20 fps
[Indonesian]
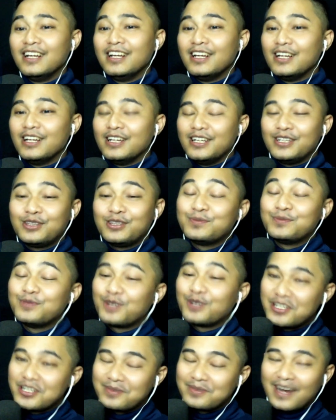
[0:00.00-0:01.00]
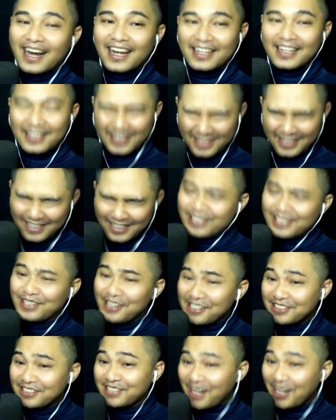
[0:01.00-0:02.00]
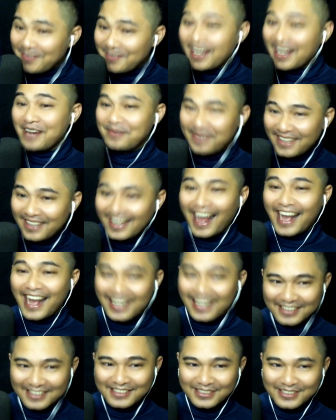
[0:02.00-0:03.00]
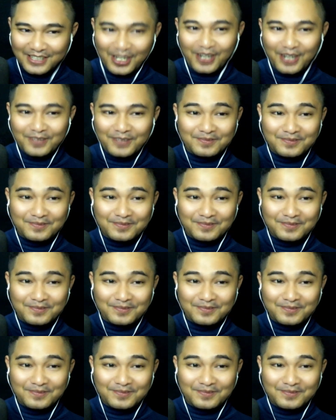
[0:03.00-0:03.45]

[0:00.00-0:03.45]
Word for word: Itu mulus banget. Good job Nabila, good job.